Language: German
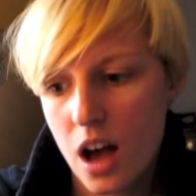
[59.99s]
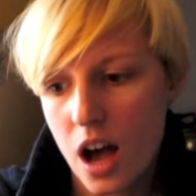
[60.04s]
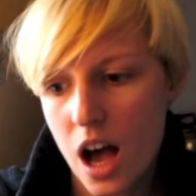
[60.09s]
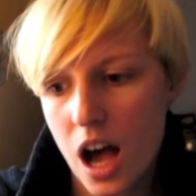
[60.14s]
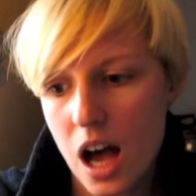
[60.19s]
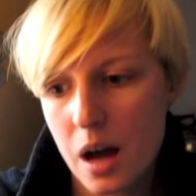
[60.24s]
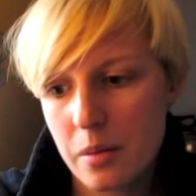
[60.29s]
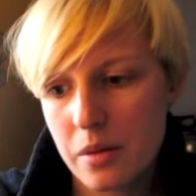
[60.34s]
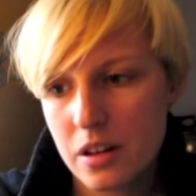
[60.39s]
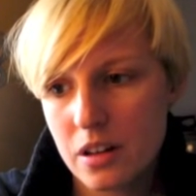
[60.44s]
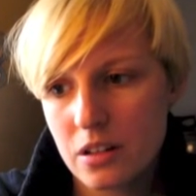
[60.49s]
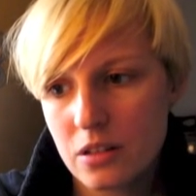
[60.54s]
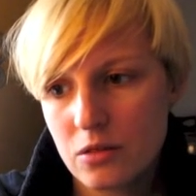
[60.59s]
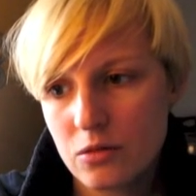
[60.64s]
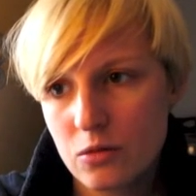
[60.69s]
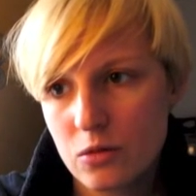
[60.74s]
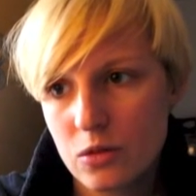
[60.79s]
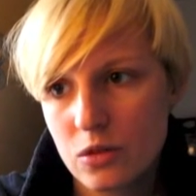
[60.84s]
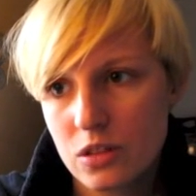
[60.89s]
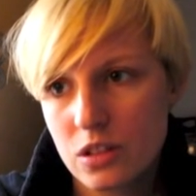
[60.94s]
Aber
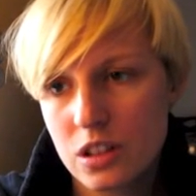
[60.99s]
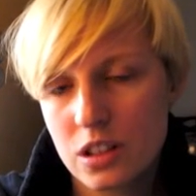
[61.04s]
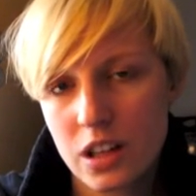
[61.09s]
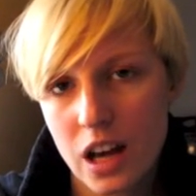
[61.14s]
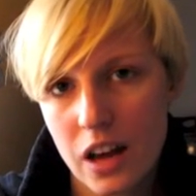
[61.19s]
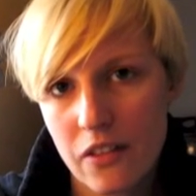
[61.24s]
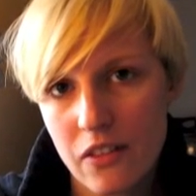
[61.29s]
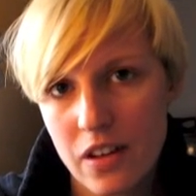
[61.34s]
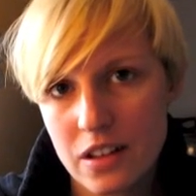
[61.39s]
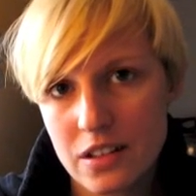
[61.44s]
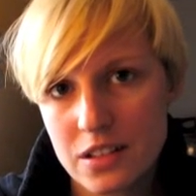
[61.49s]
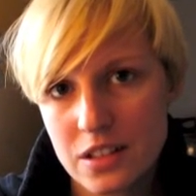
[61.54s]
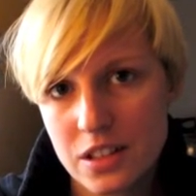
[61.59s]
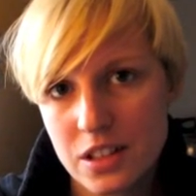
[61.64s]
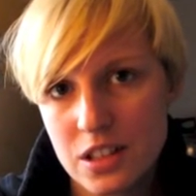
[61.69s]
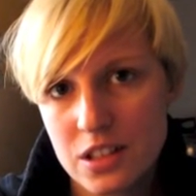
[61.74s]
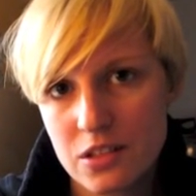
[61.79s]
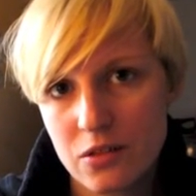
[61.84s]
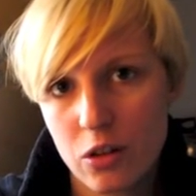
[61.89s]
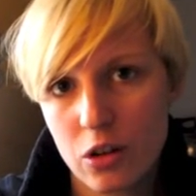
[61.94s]
die drei werden sich
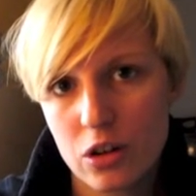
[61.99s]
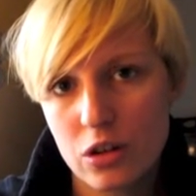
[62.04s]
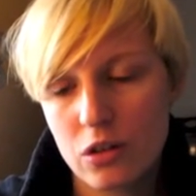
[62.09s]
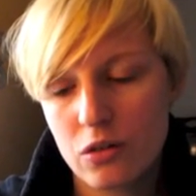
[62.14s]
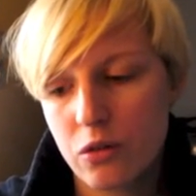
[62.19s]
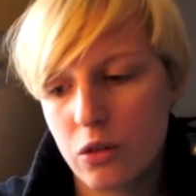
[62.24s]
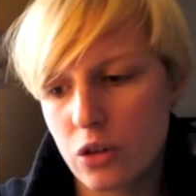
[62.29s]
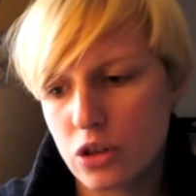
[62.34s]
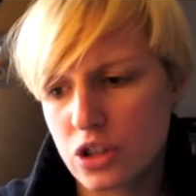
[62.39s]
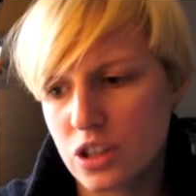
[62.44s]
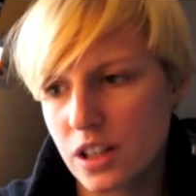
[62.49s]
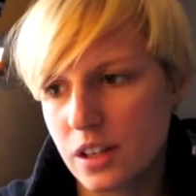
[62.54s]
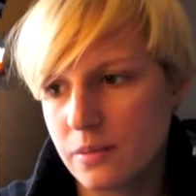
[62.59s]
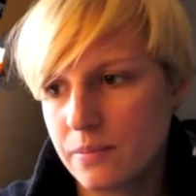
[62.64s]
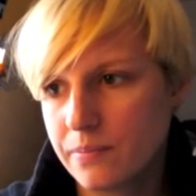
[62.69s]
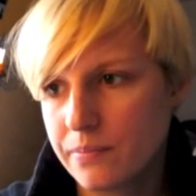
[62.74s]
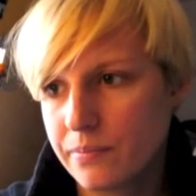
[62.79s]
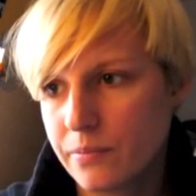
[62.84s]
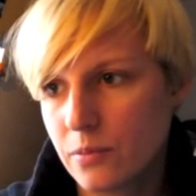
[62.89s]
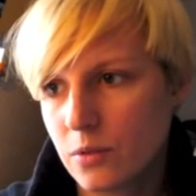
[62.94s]
diese Woche noch vorstellen.
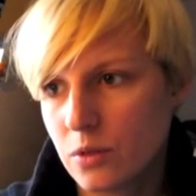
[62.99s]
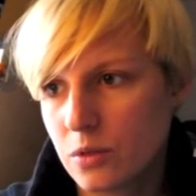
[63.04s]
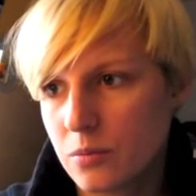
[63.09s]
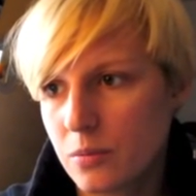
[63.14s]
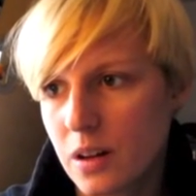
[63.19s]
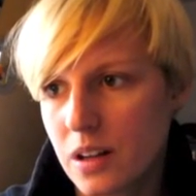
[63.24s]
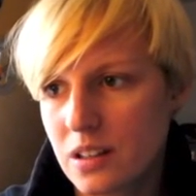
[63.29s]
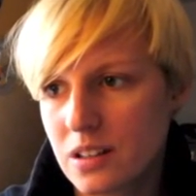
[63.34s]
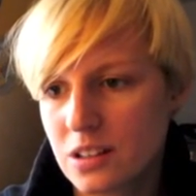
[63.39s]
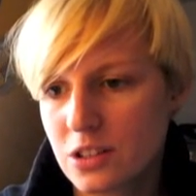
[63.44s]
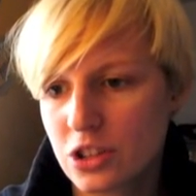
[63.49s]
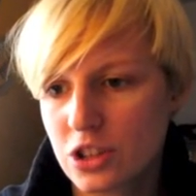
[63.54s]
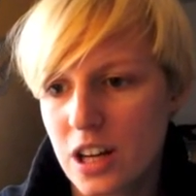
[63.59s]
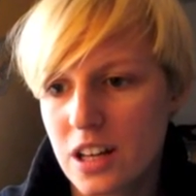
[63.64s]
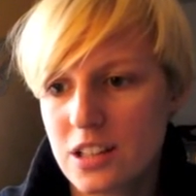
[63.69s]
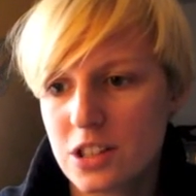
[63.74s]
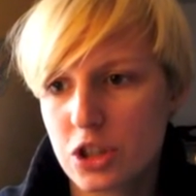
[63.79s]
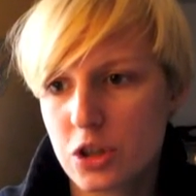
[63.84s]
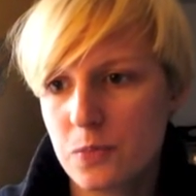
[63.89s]
Mein scheiß